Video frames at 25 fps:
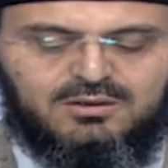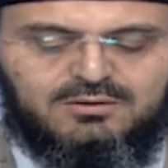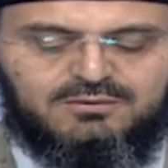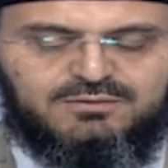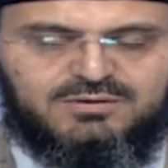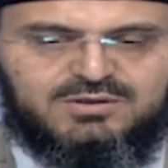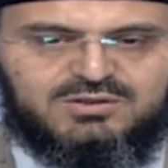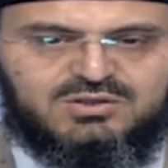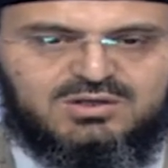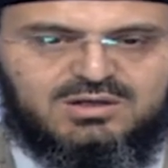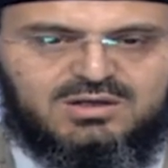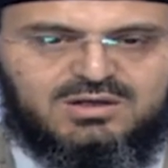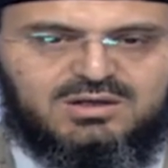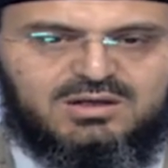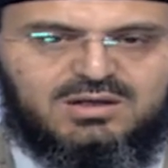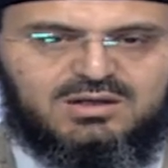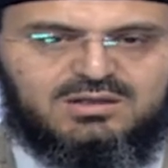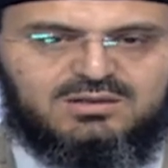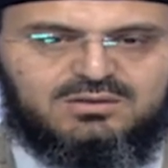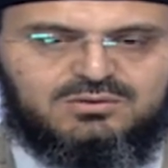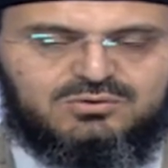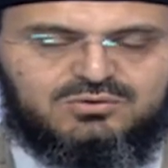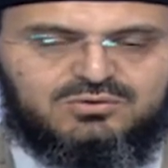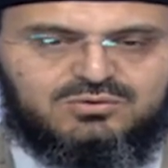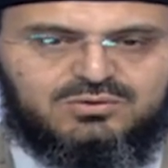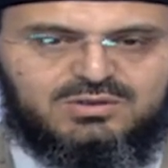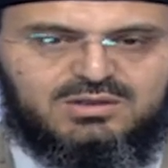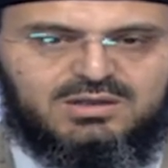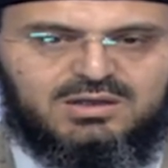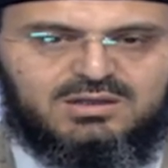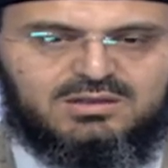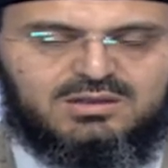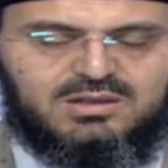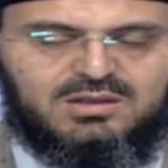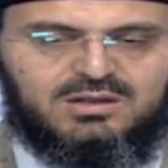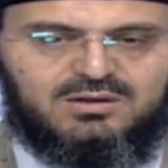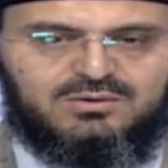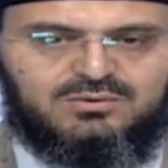فشرع
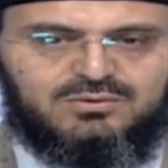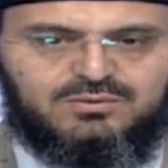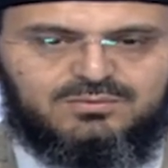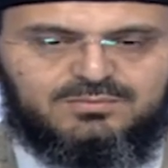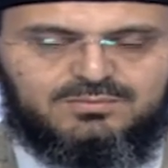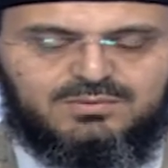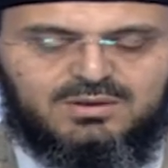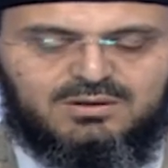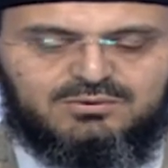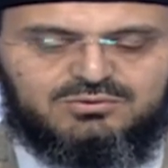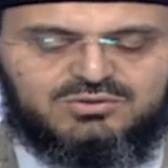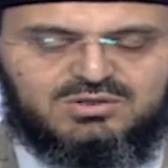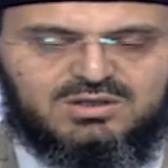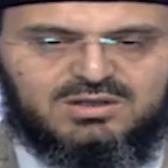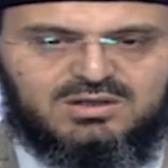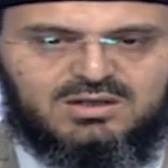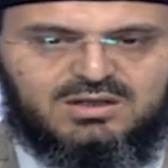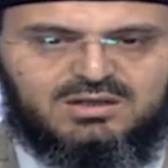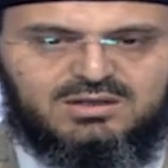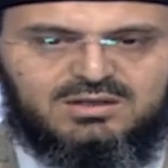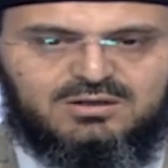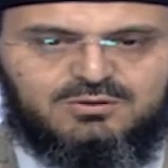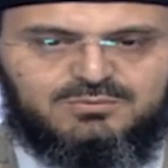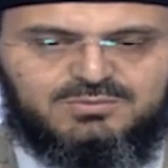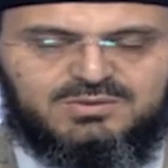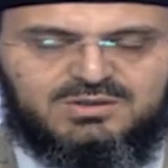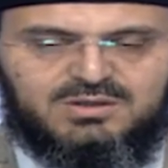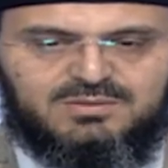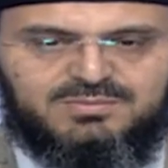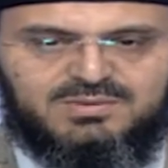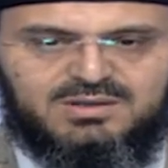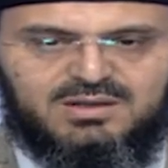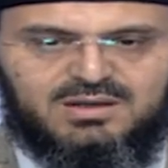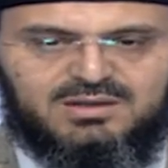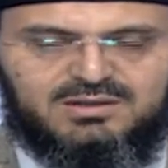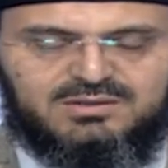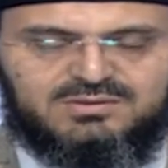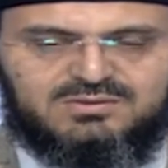شرعت لهم أو شرع لهم
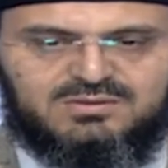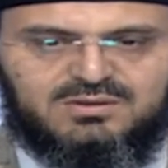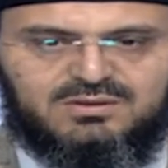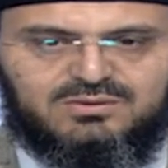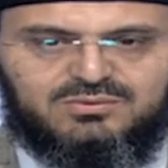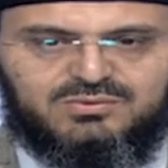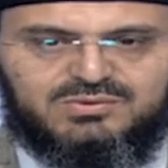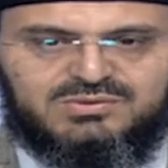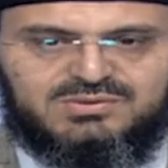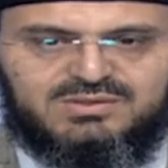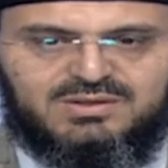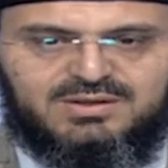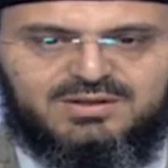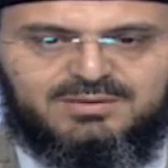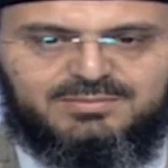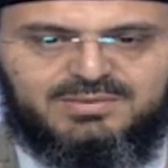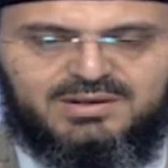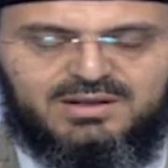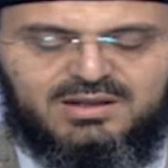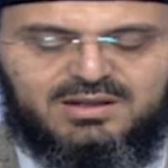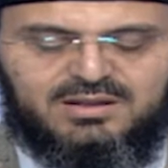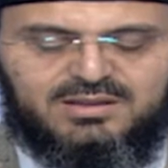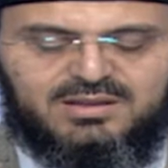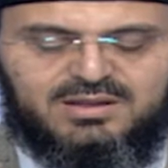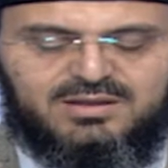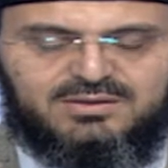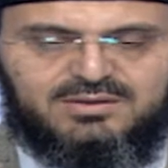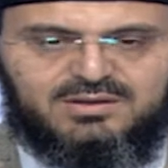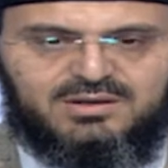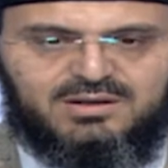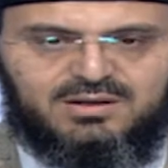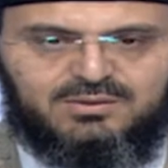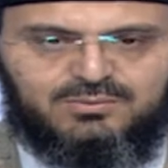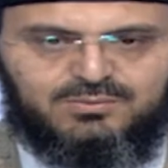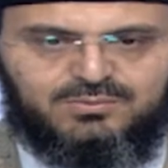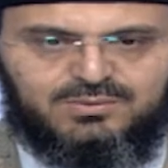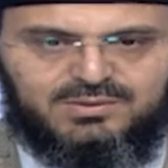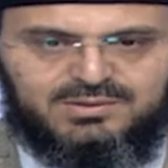النبي عليه الصلاة والسلام الأذان
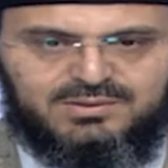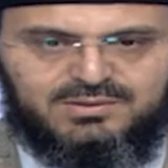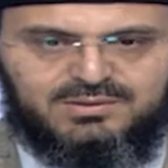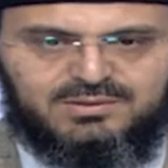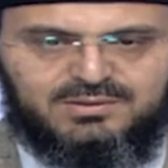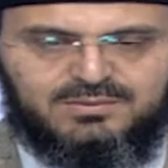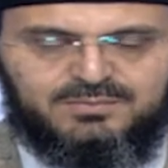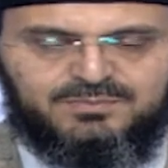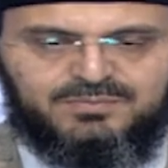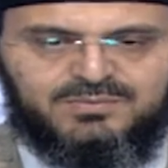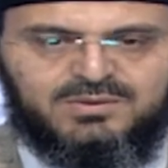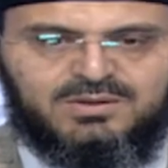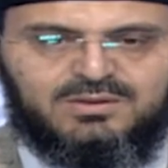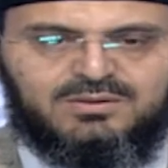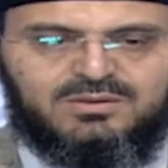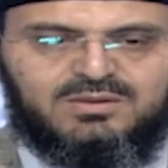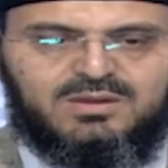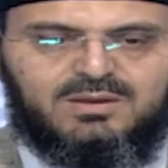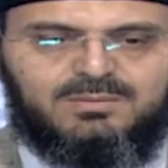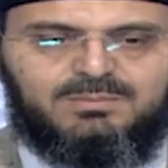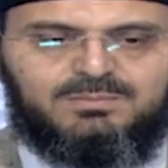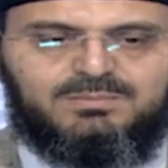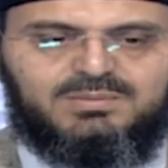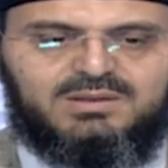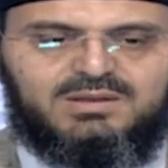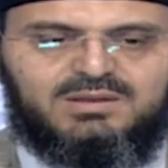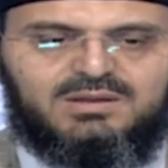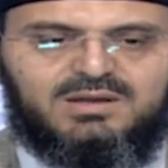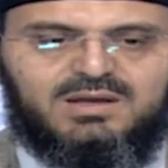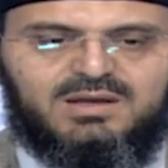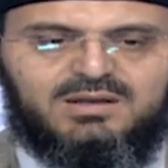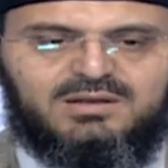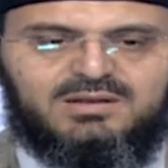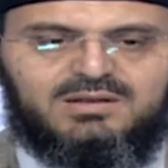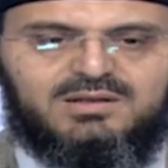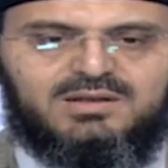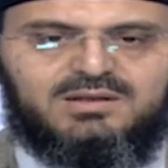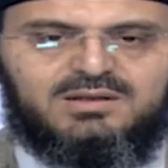الأول
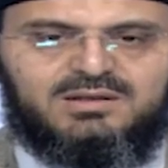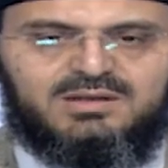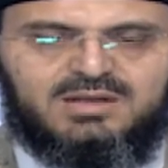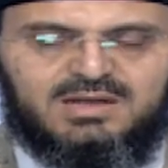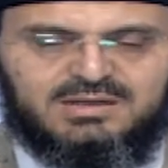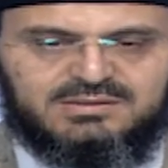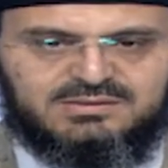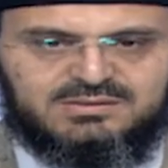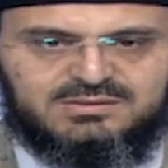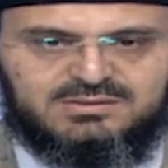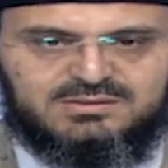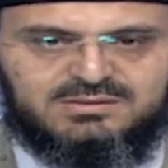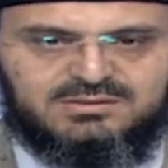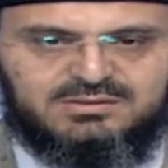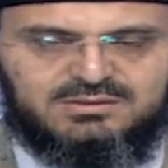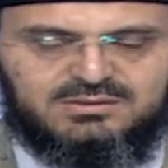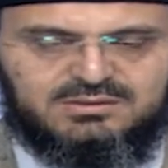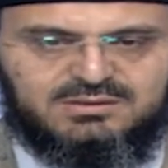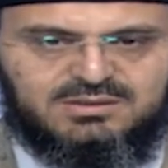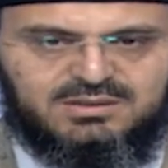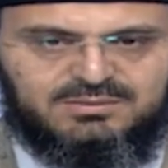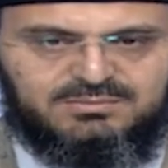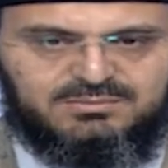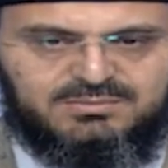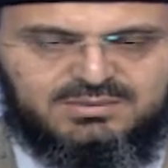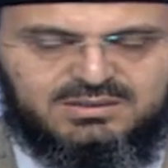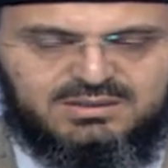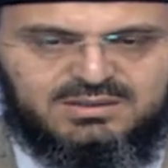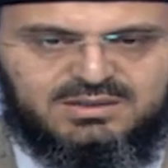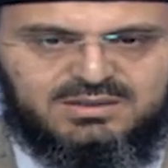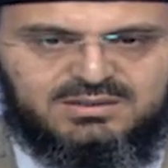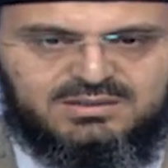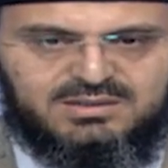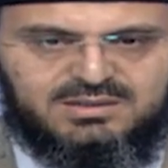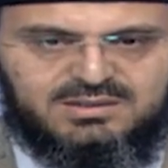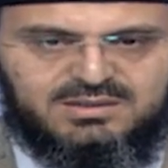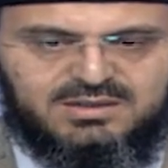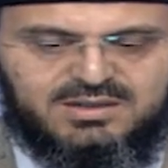تنبيها للناس
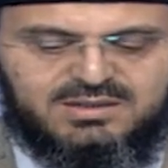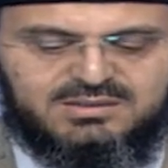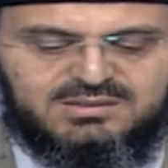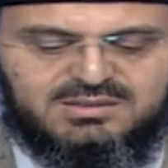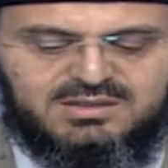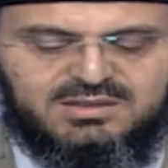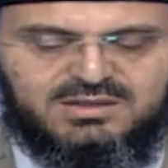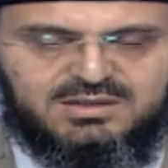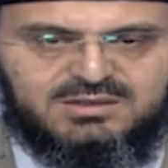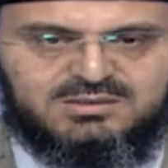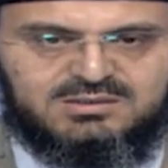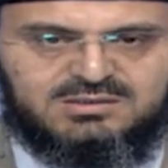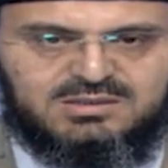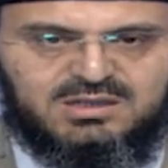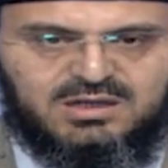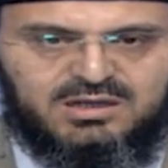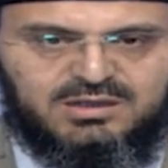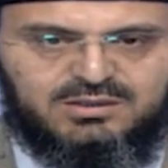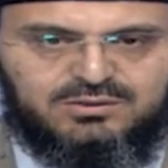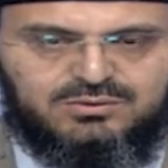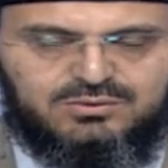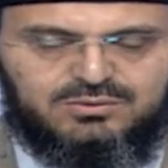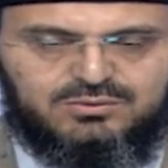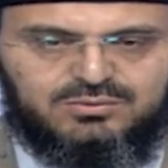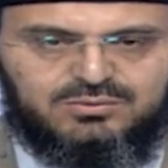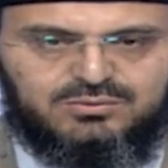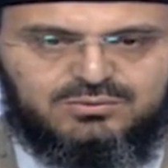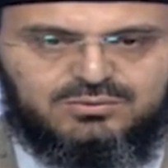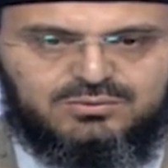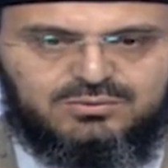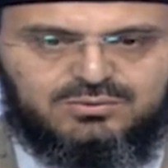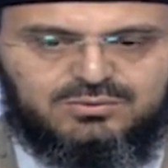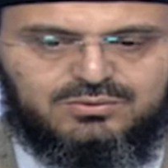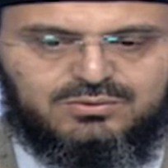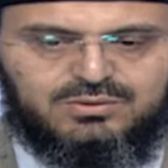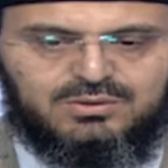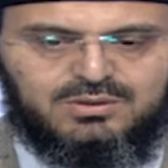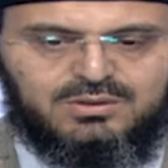تنبيها للناس
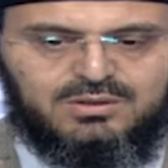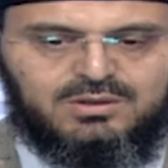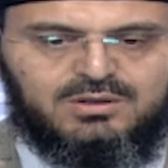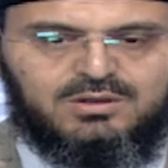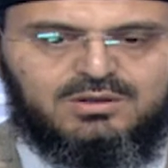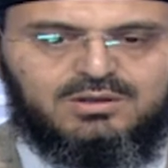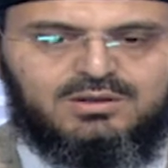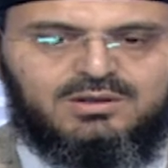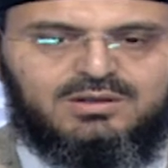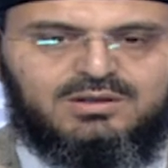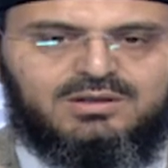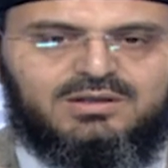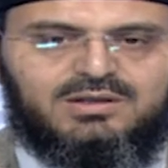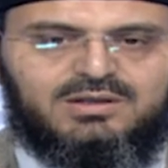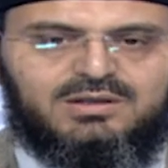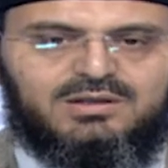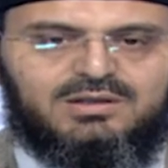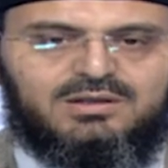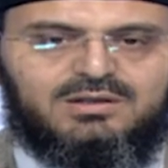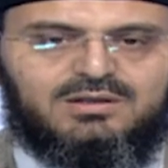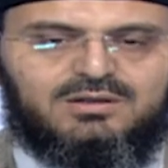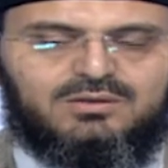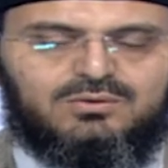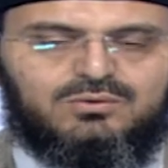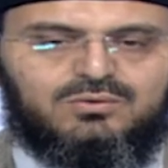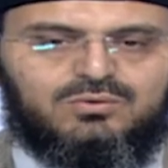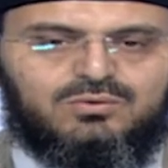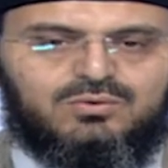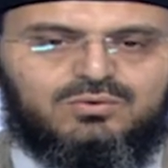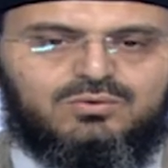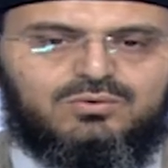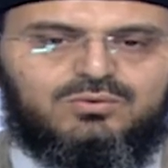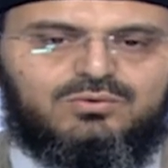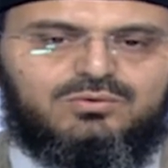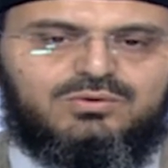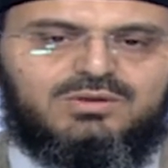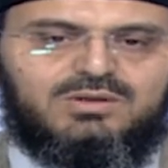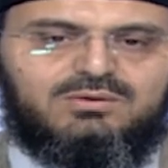ليستعدوا
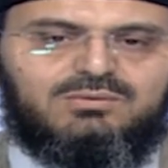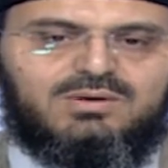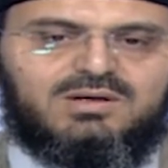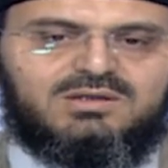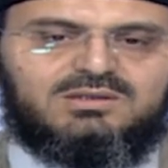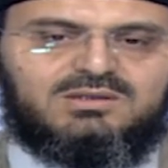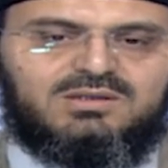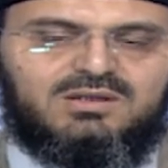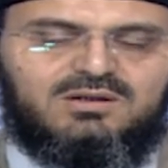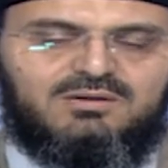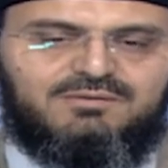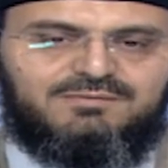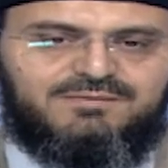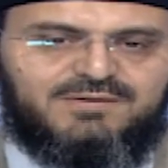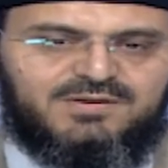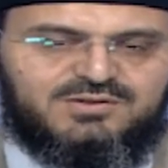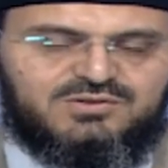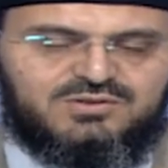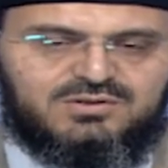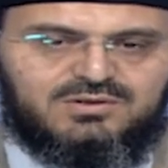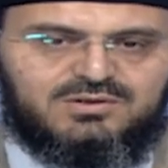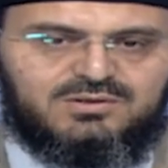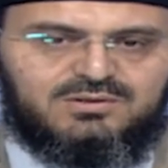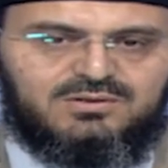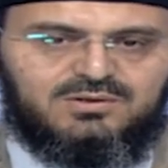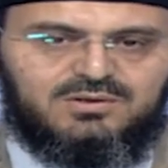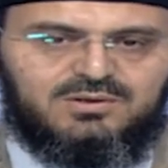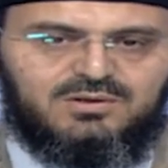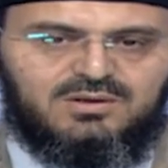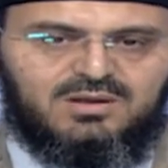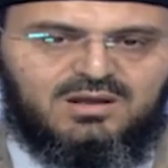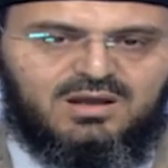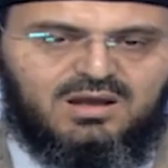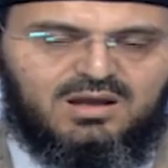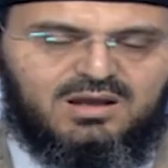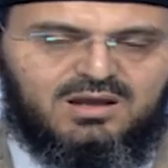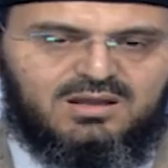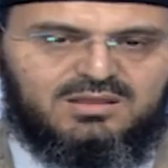لدخول وقت الفجر
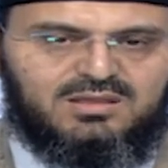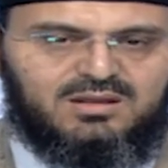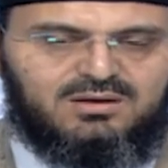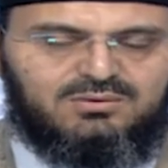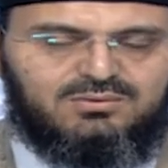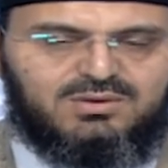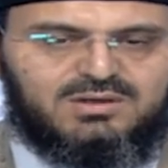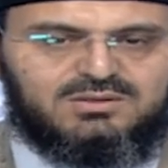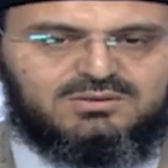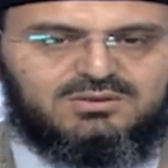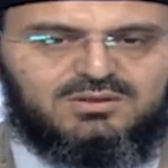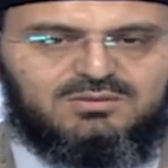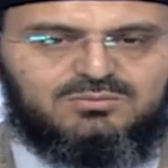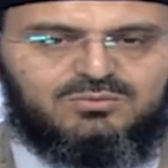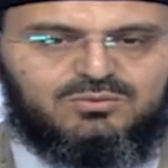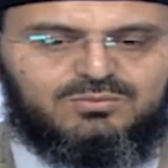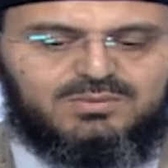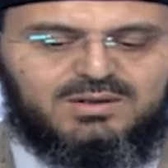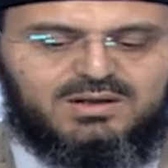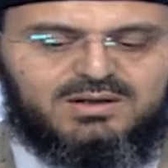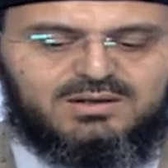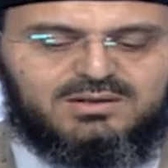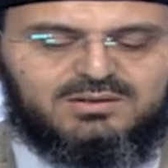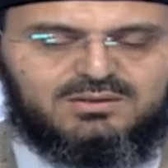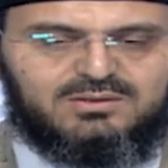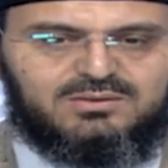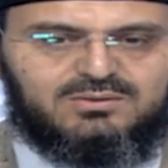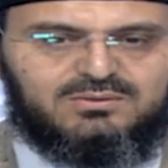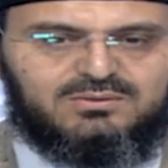هذا الوقت المبارك